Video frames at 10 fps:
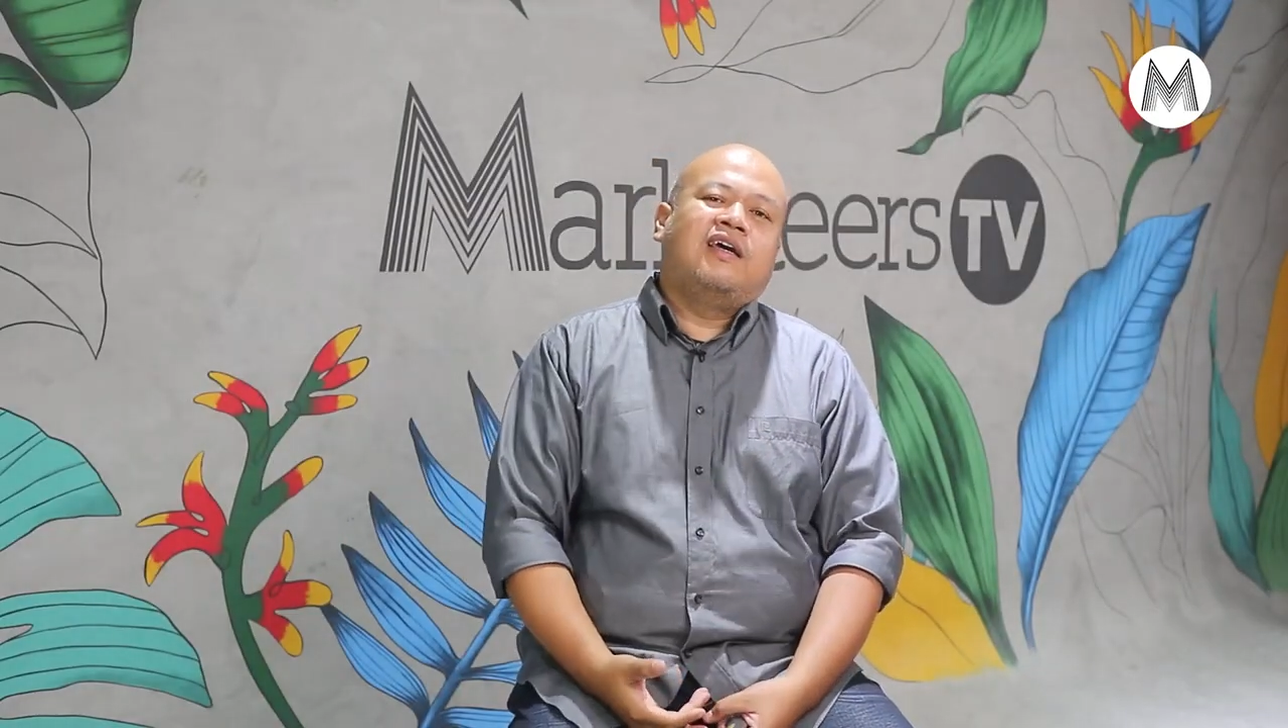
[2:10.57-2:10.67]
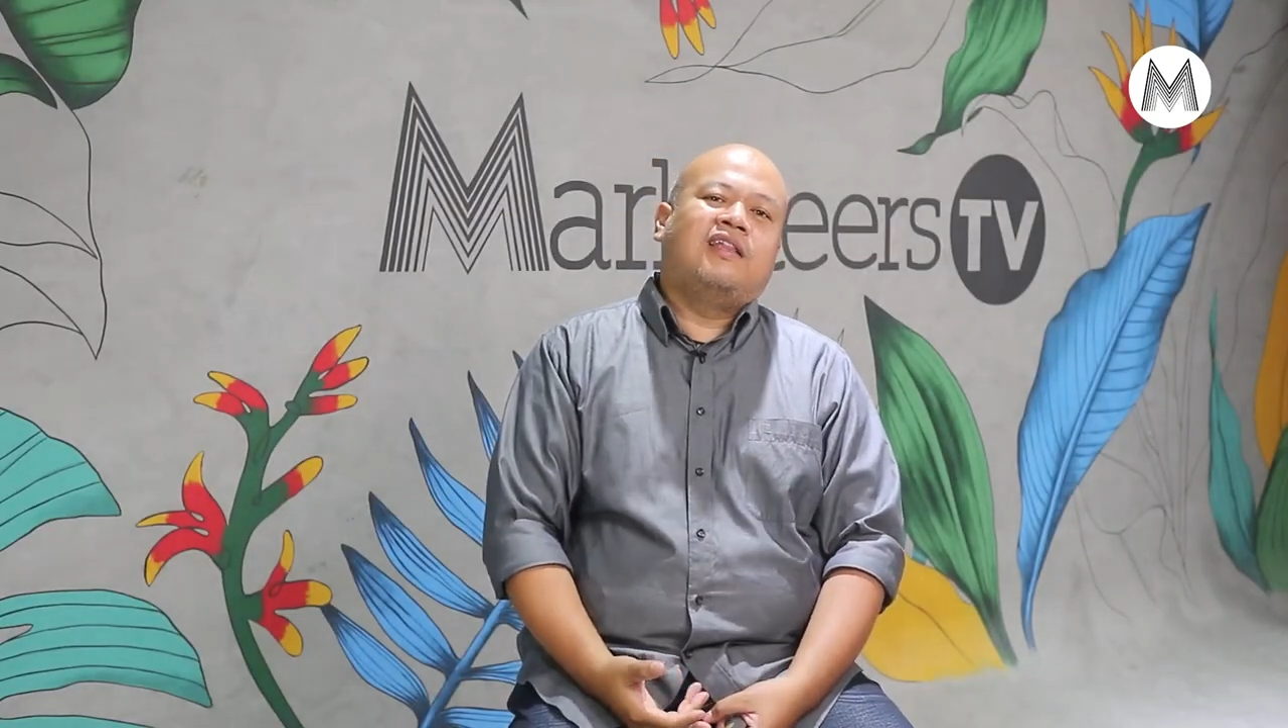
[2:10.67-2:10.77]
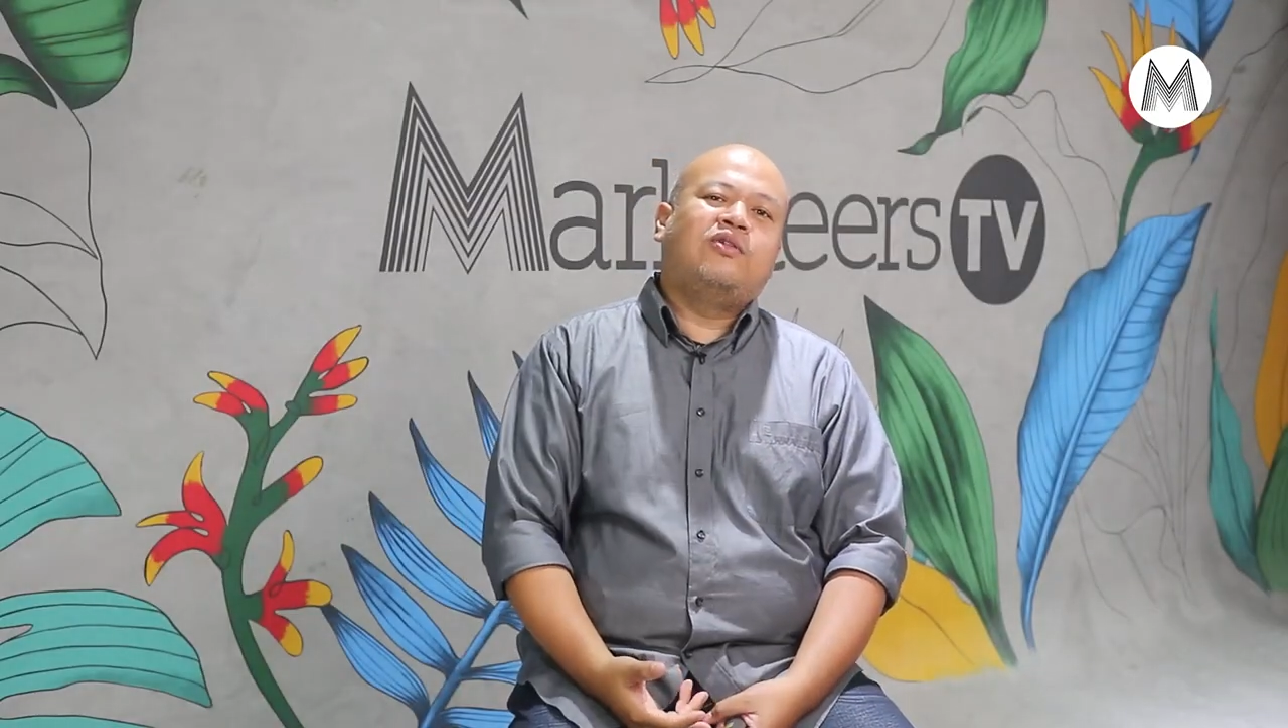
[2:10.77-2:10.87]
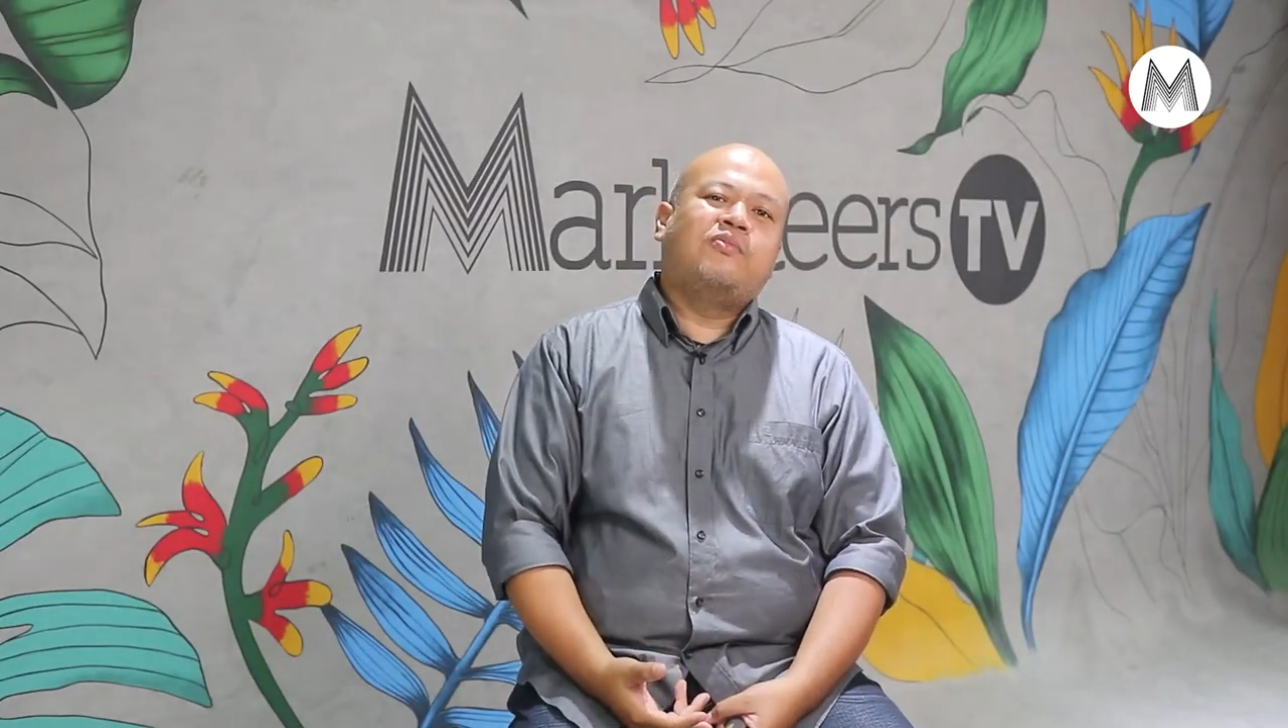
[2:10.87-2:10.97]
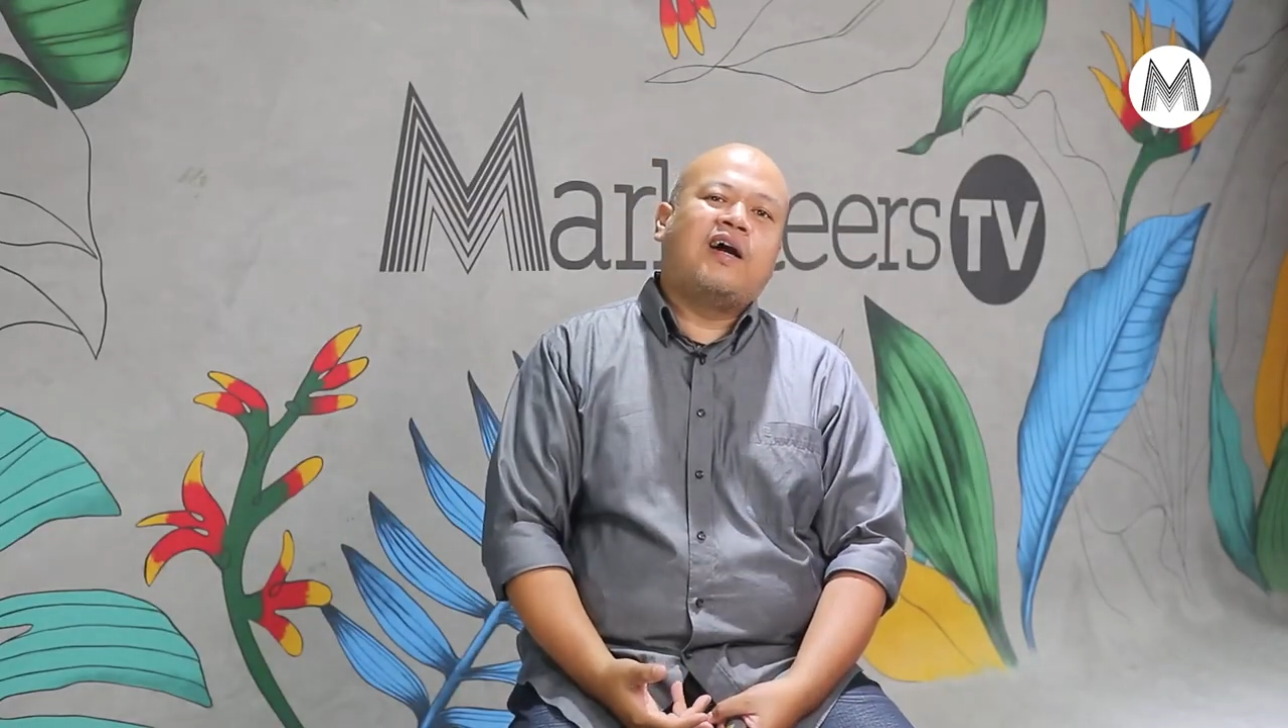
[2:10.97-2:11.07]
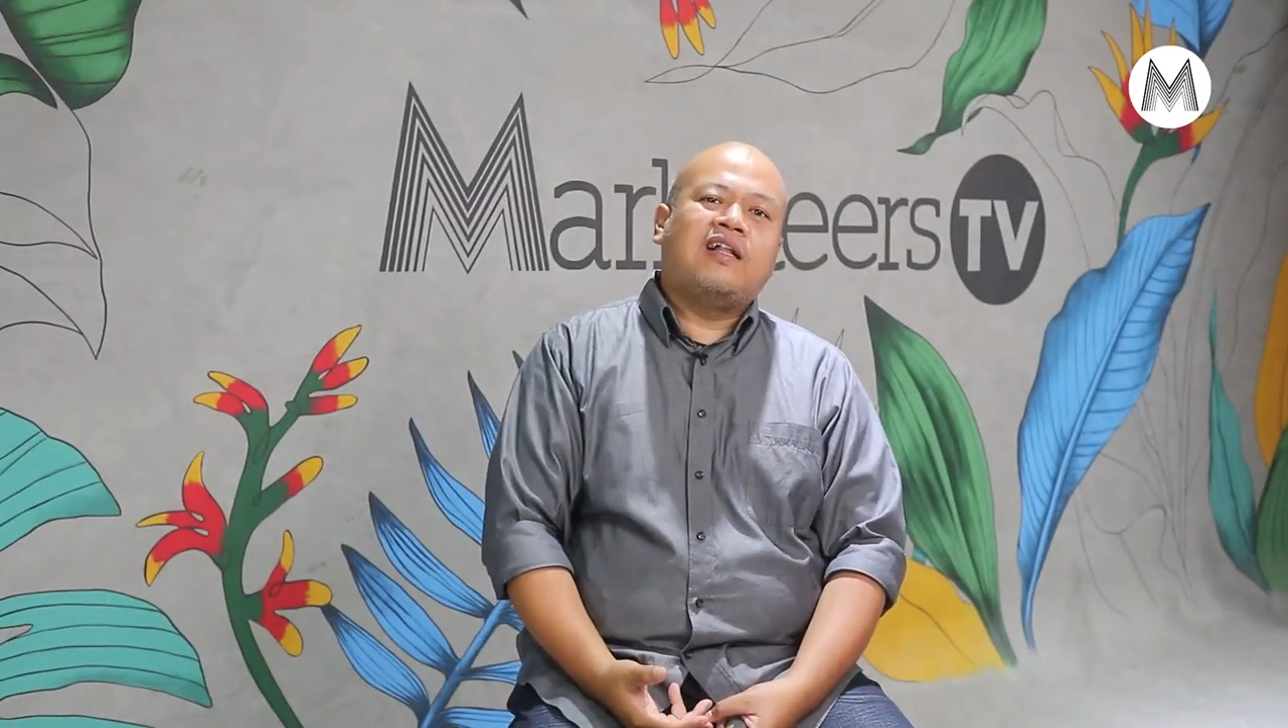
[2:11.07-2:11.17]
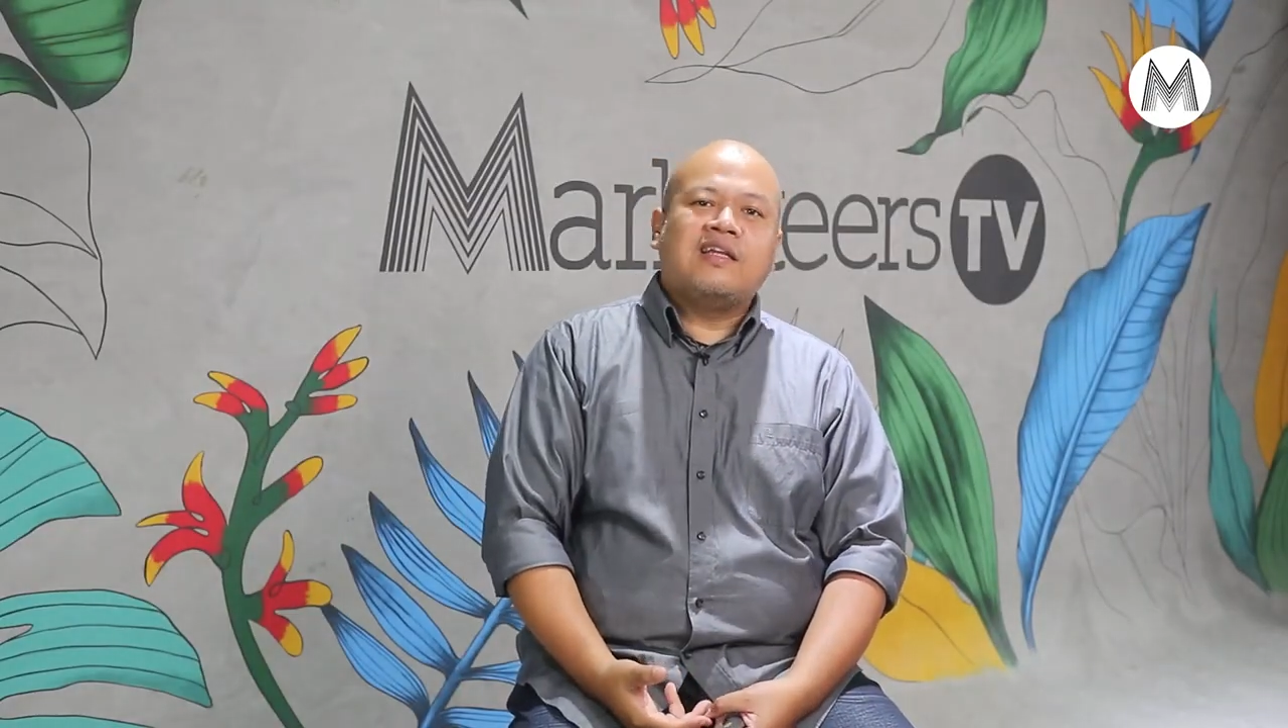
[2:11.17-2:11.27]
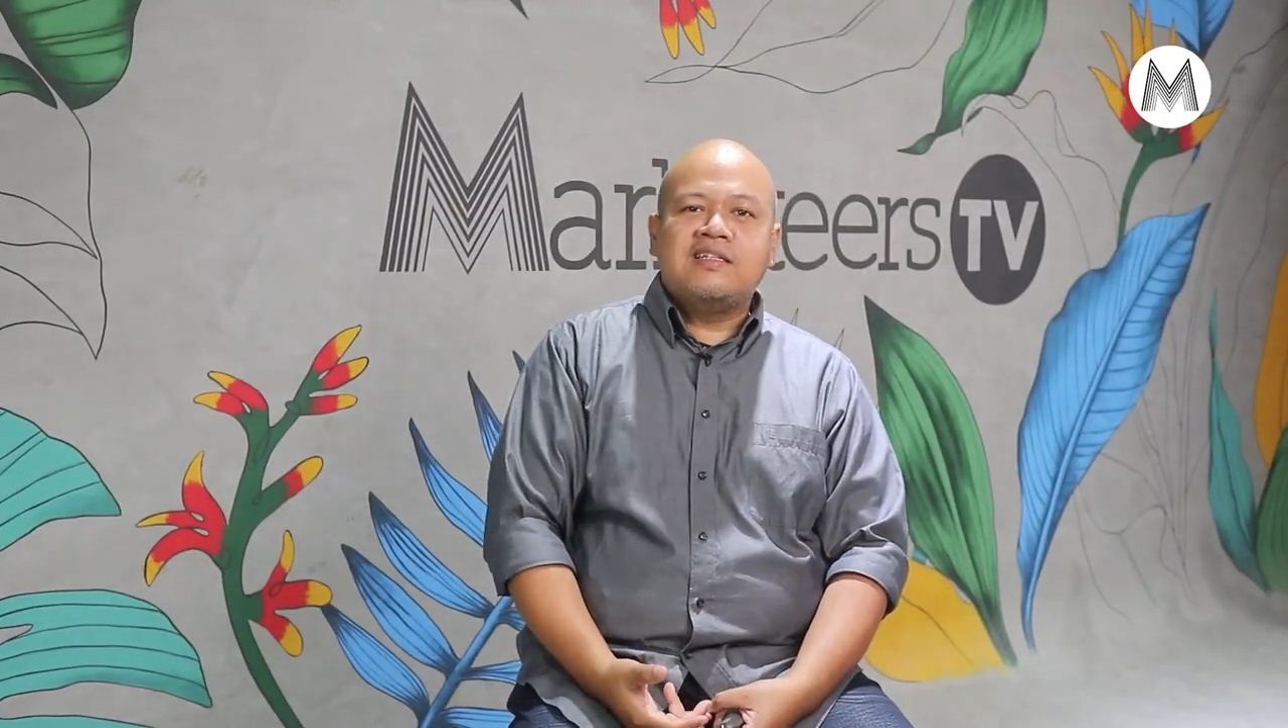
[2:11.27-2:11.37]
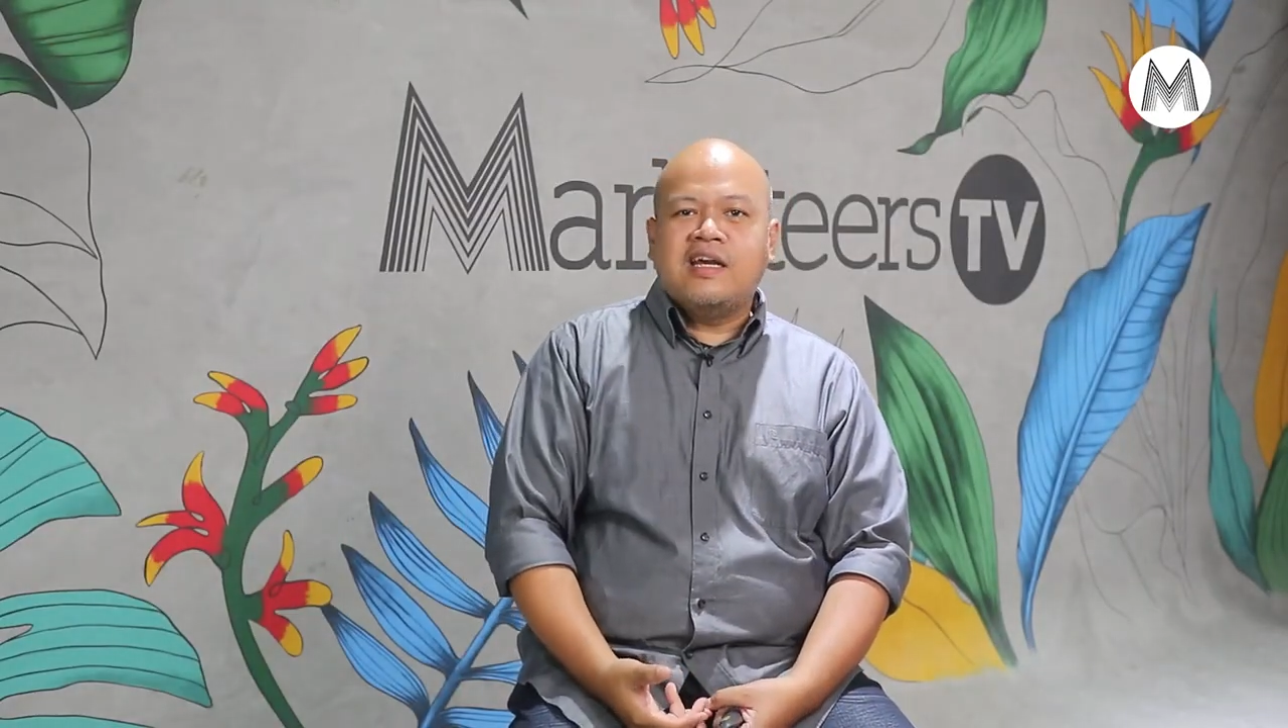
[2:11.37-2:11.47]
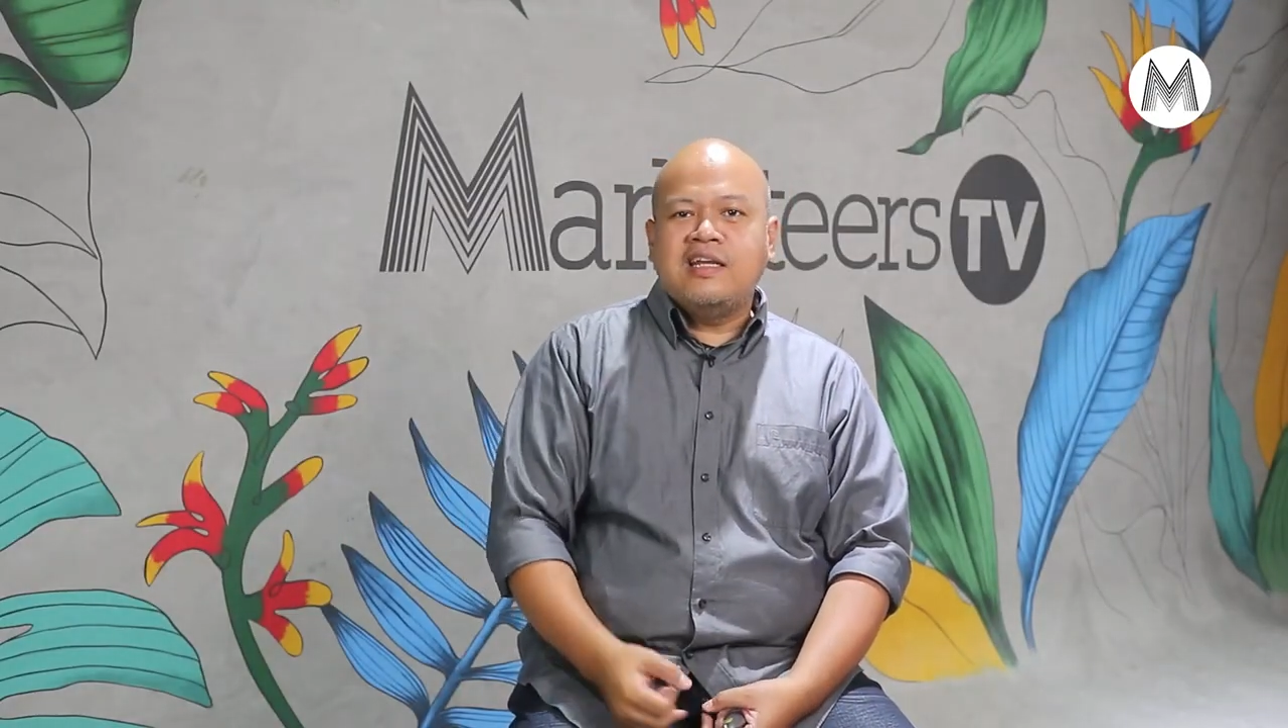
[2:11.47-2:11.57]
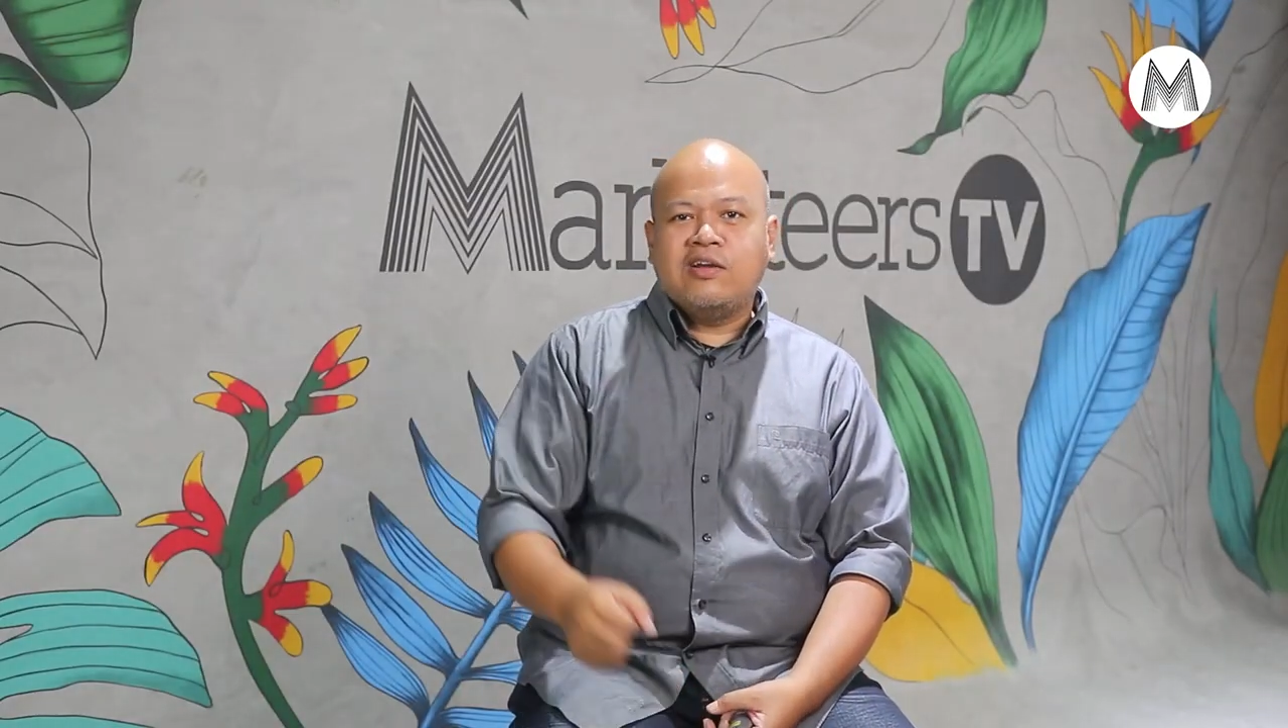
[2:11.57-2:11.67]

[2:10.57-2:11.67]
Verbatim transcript: itu bakal terjadi